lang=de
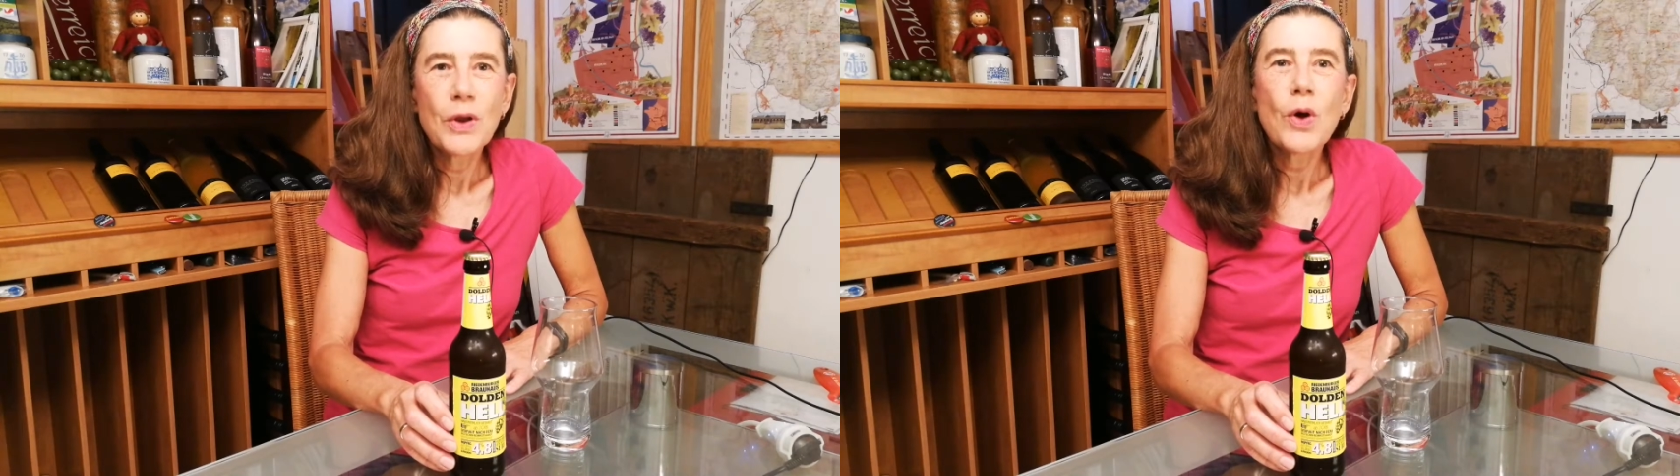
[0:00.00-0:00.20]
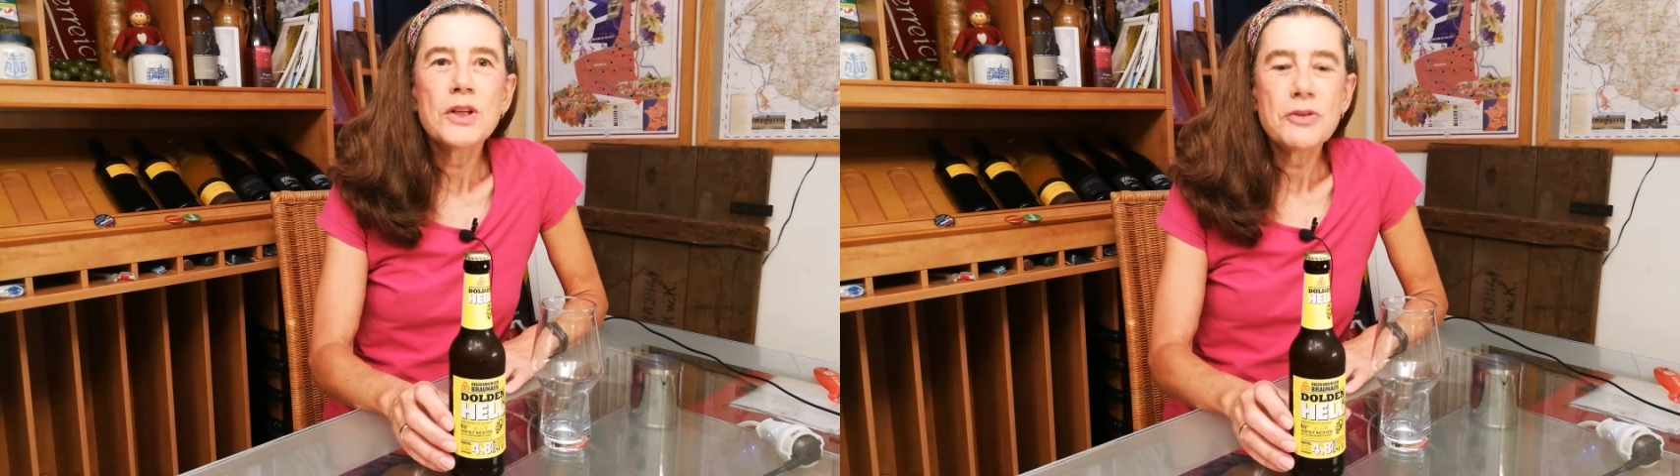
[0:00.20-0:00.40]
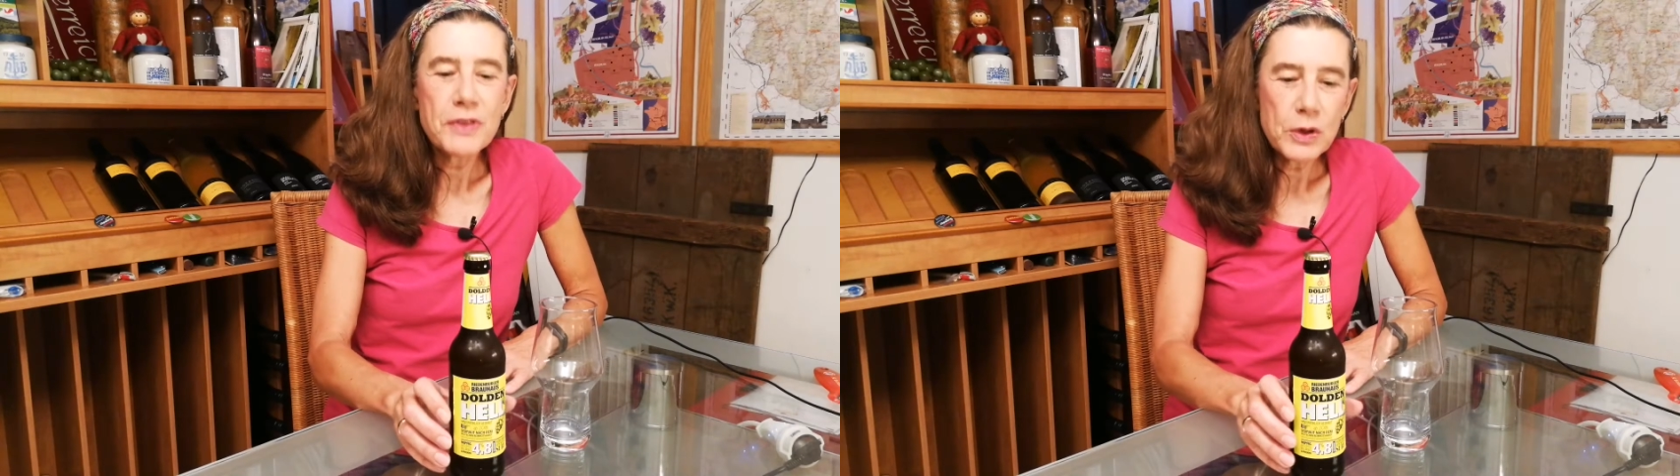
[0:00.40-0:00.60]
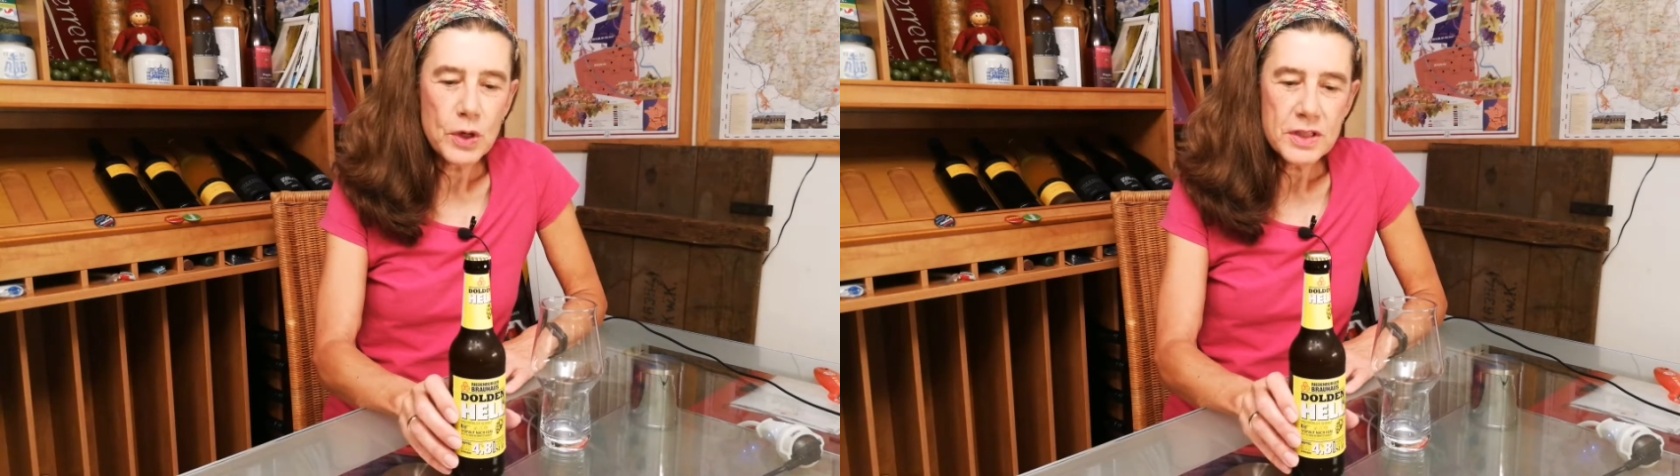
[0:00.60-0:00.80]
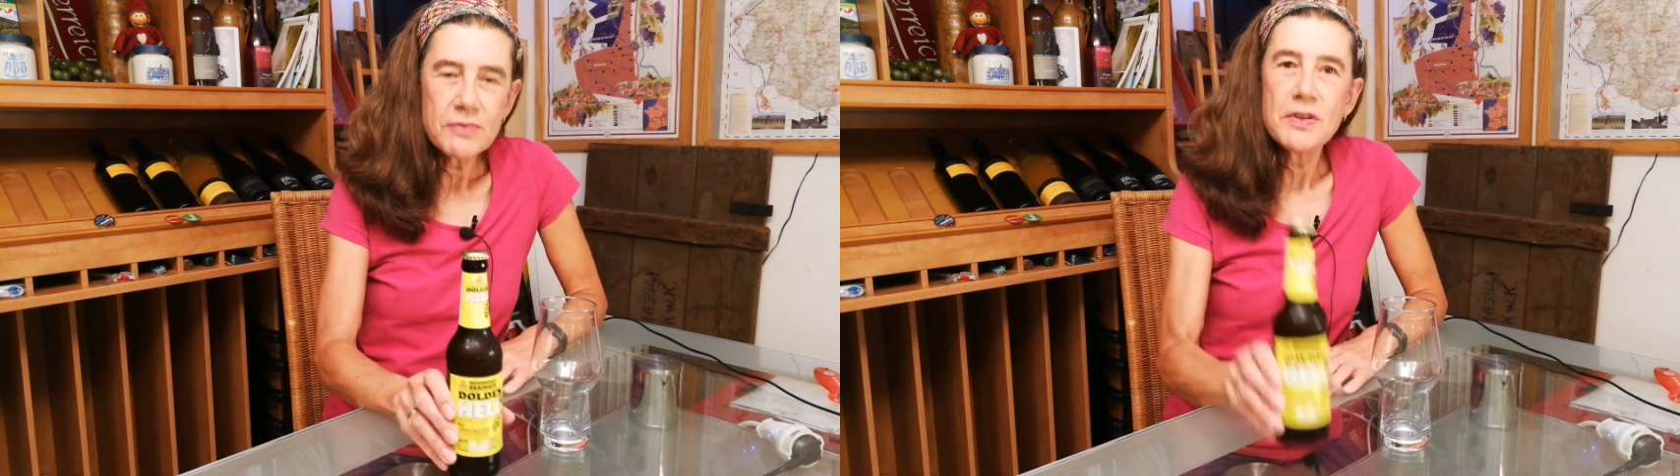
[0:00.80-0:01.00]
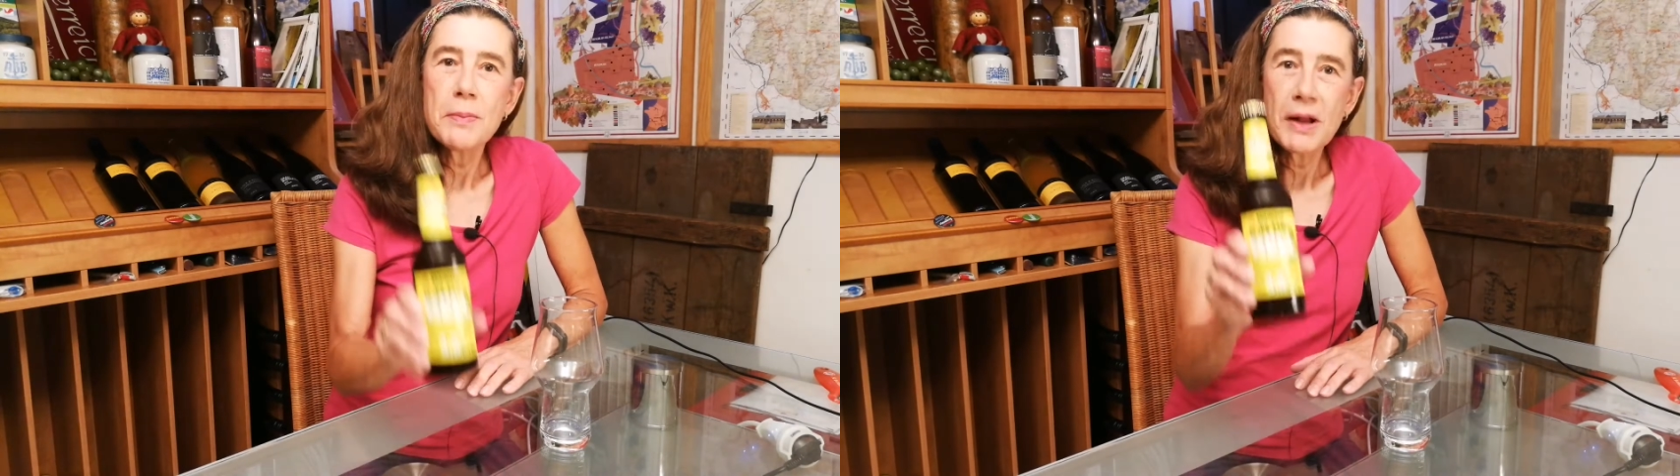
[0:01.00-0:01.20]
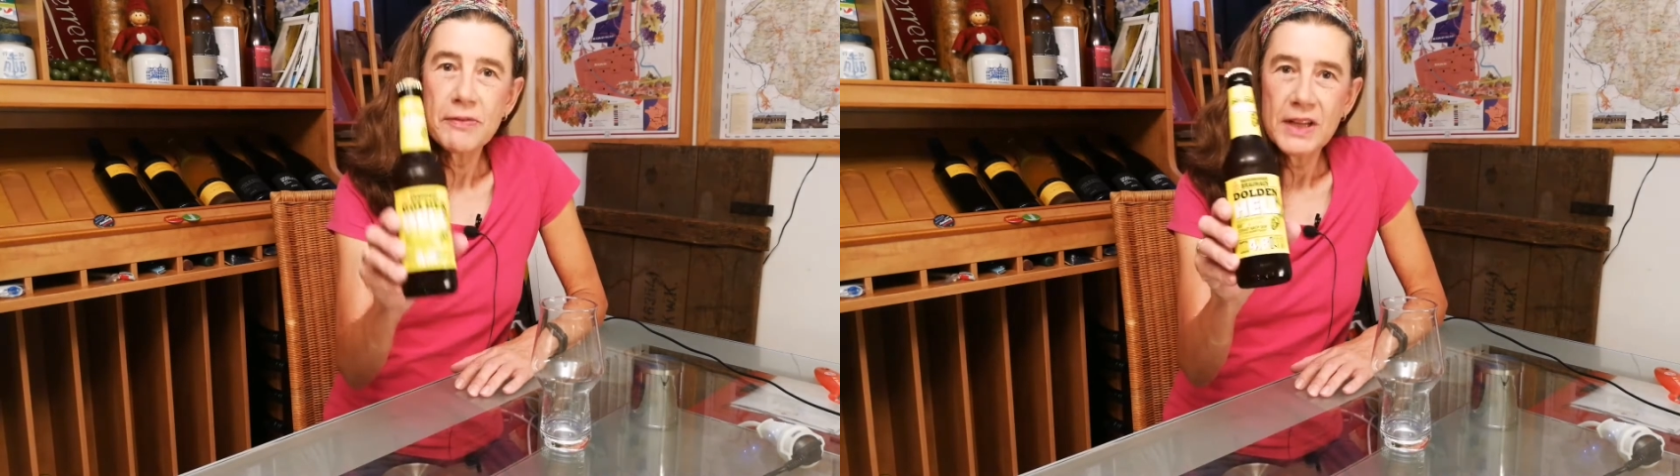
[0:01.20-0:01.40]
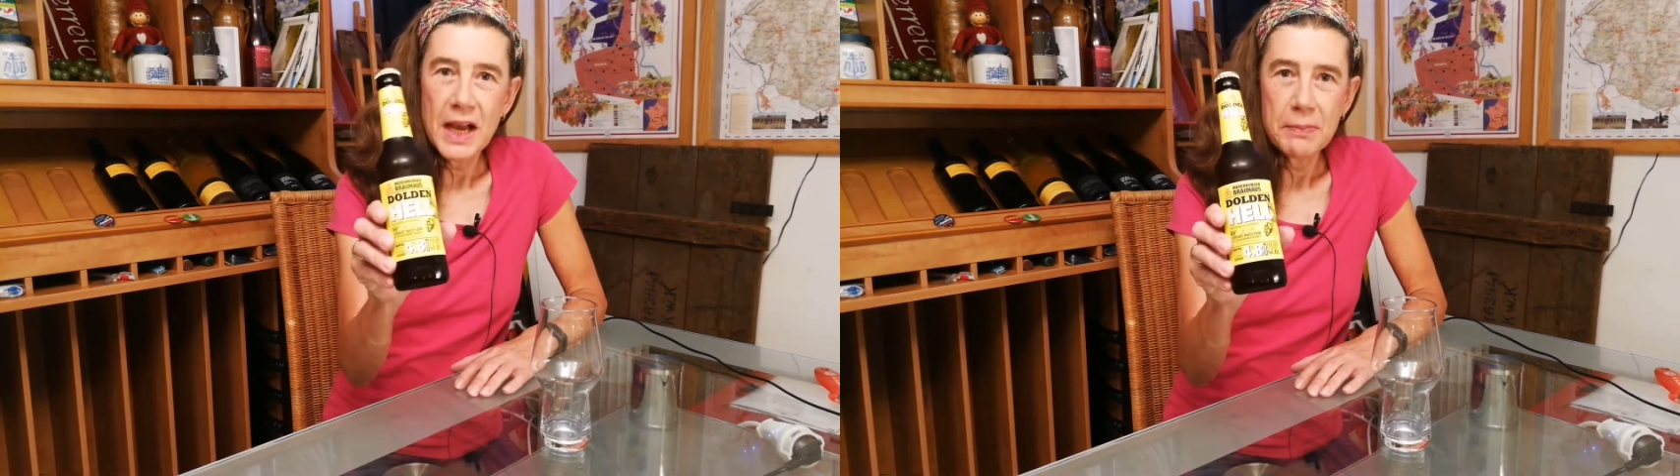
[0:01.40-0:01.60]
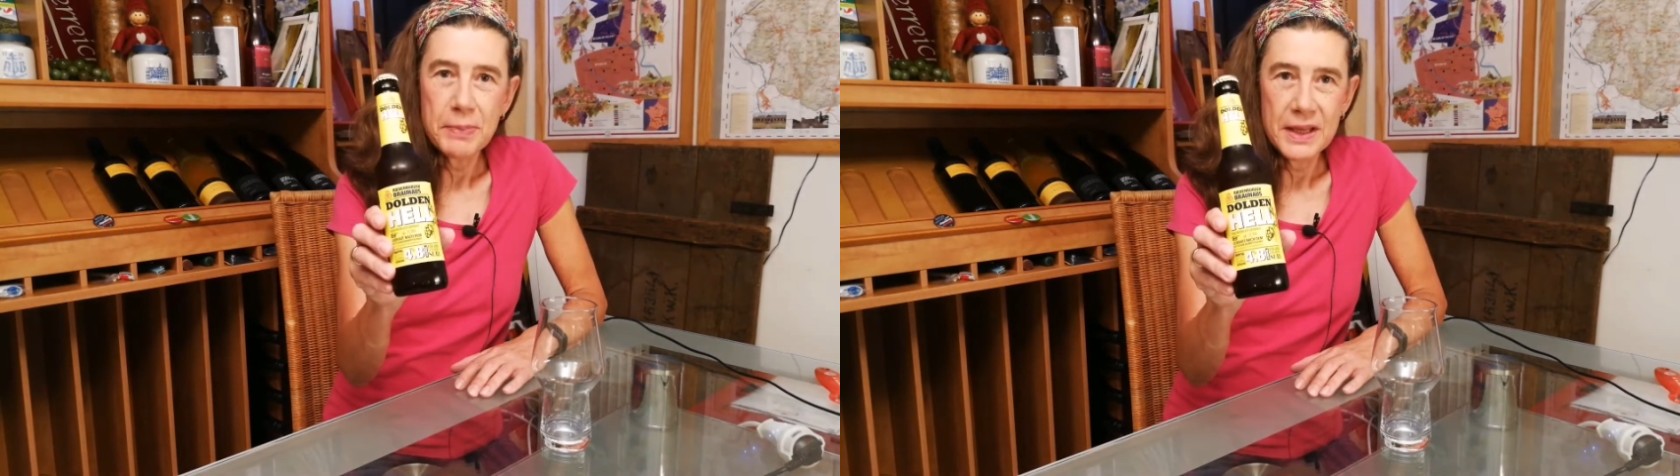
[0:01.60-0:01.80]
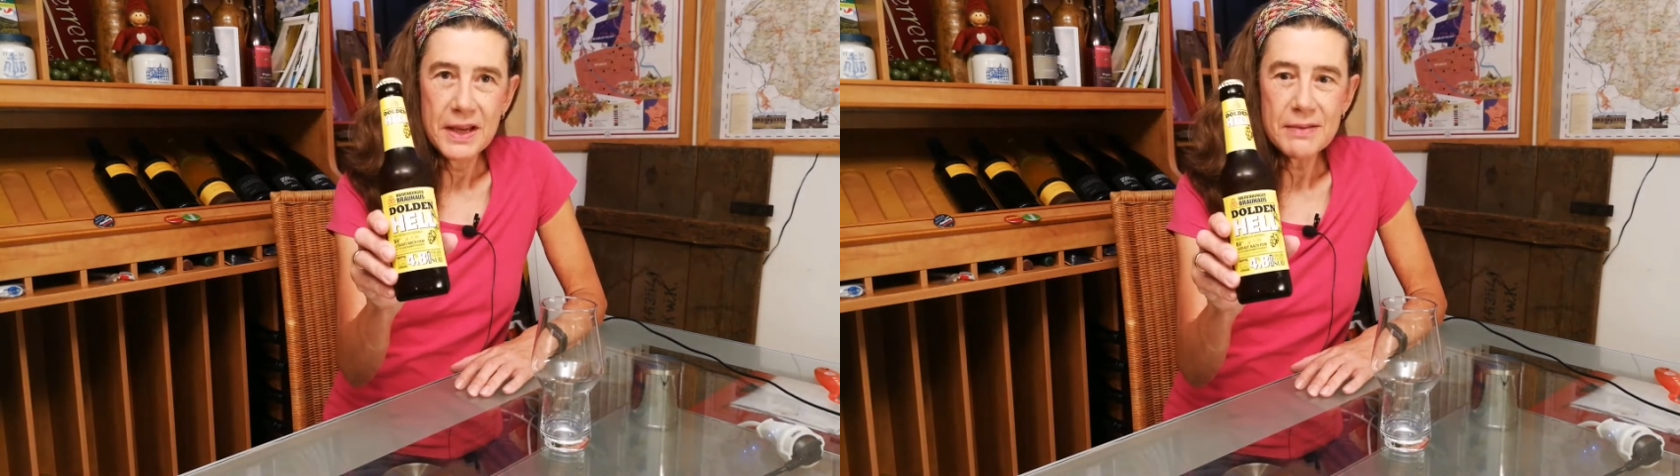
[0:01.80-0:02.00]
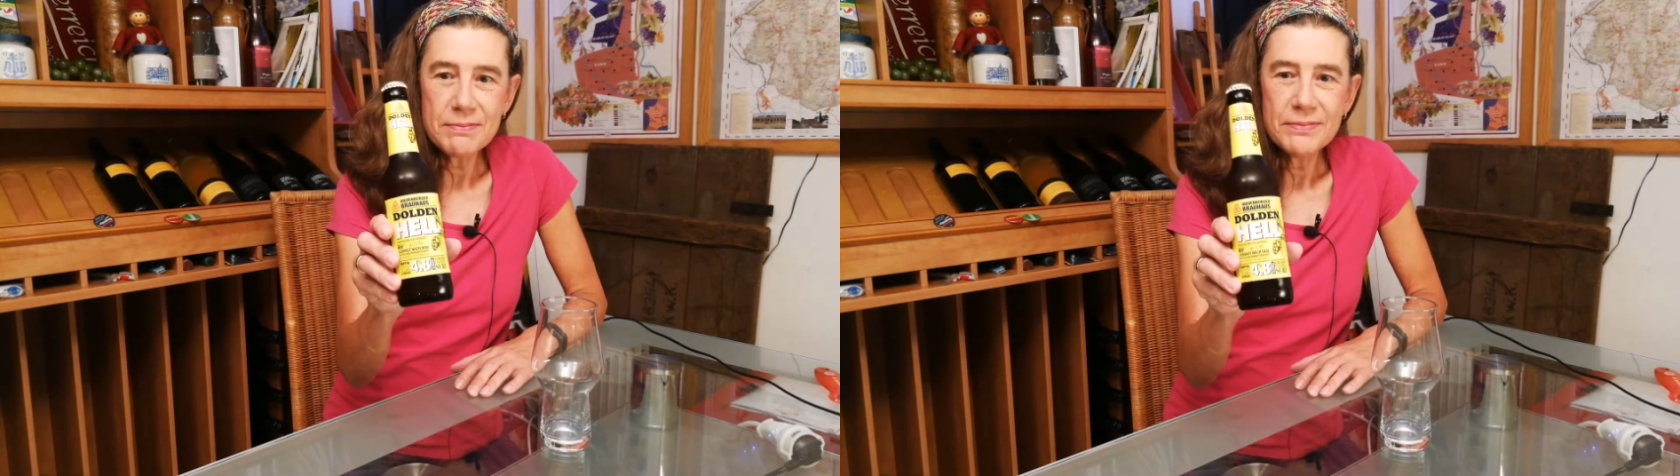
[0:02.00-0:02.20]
Heute verkosten wir mal wieder ein Bier